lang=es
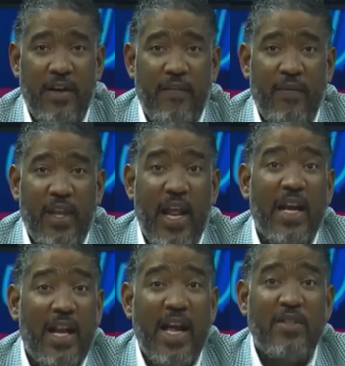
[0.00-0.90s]
La
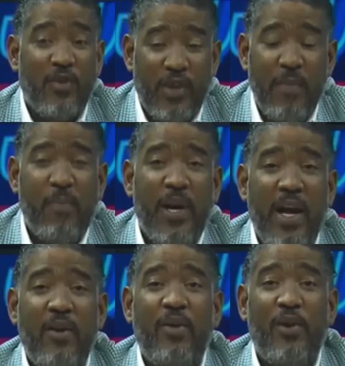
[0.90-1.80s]
creación de
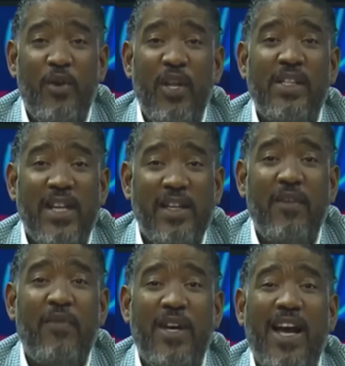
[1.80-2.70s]
empleo, Leonel
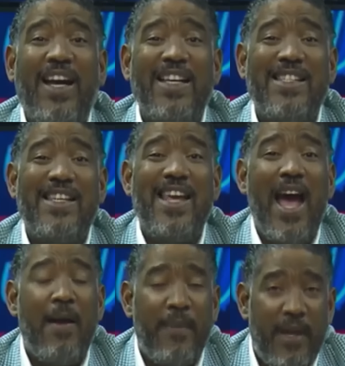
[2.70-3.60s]
certifica que sí ha
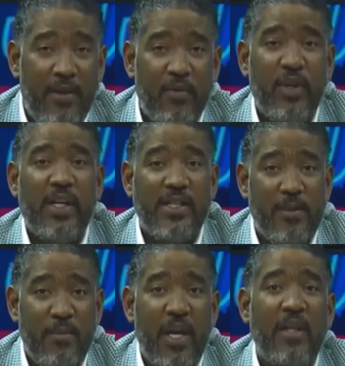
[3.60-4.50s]
habido un
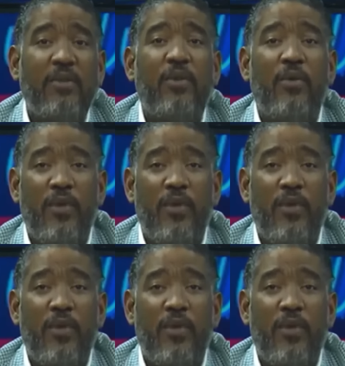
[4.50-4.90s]
crecimiento